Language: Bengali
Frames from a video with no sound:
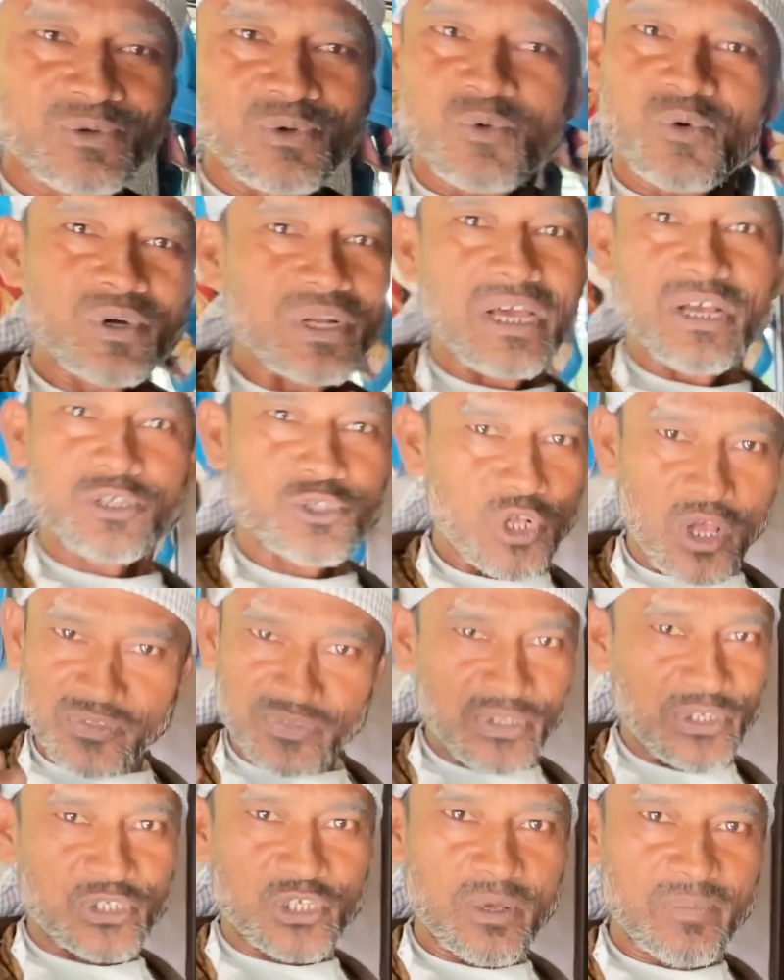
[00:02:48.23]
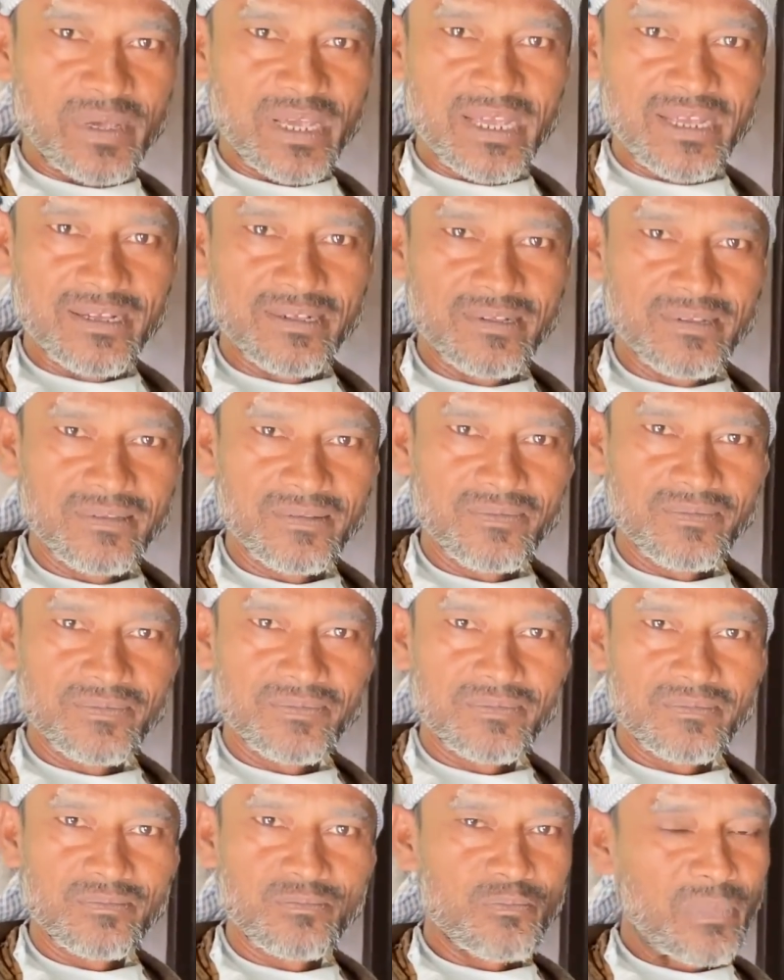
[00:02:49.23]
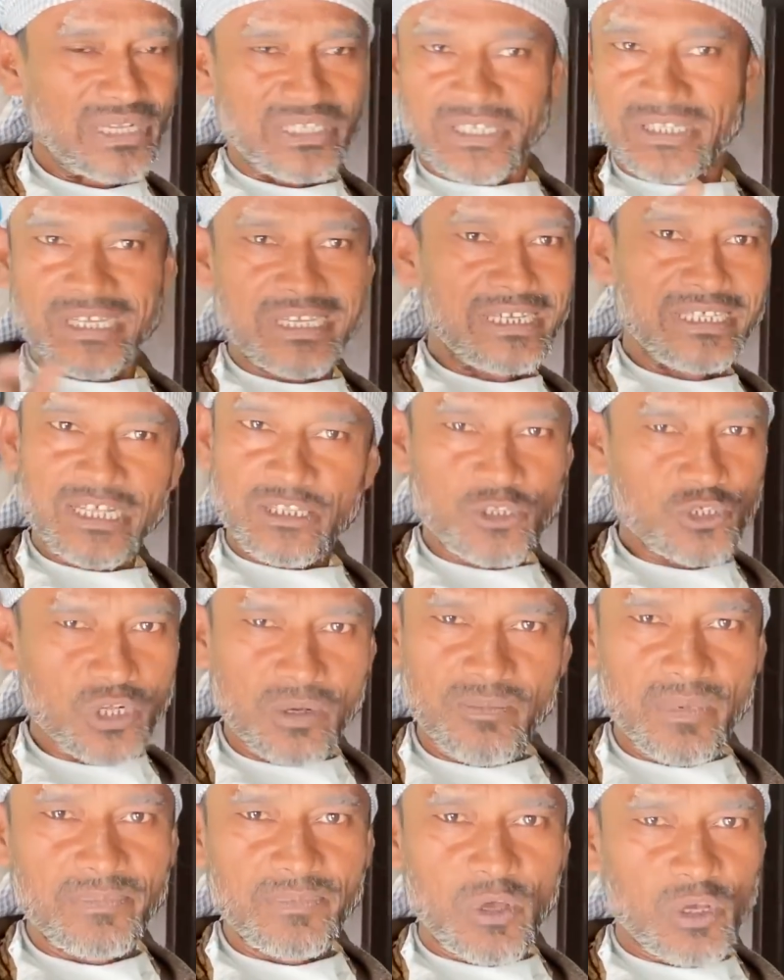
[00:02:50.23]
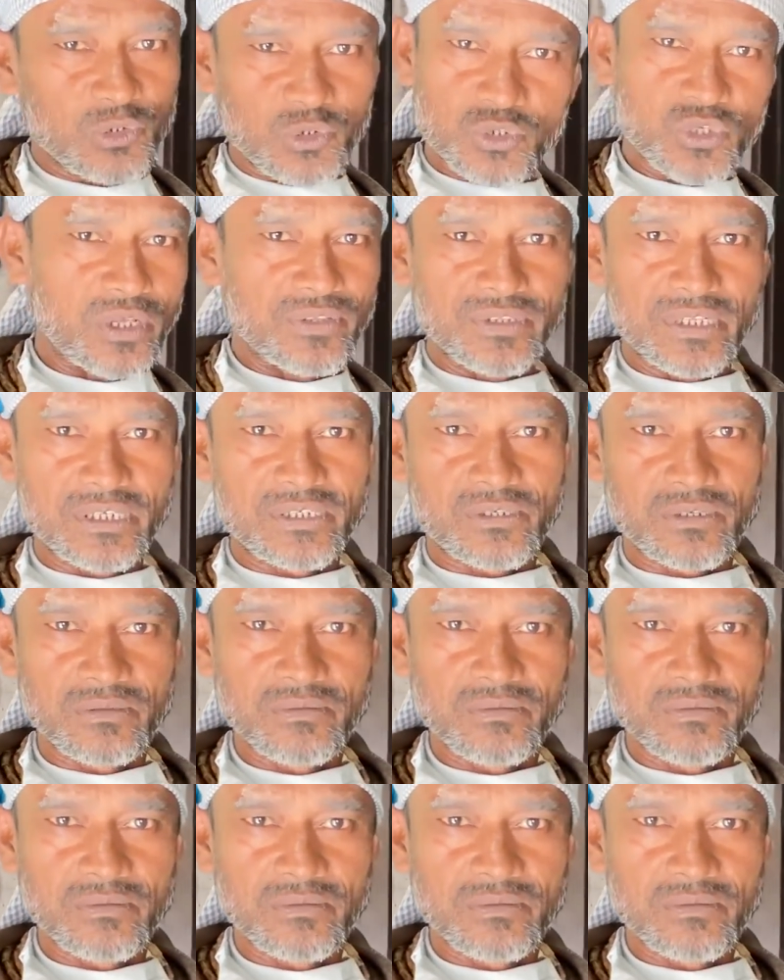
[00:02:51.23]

ওটা সন্দেশ হবে বাজাতে কিনা তো সম্ভব না অত সন্দেশ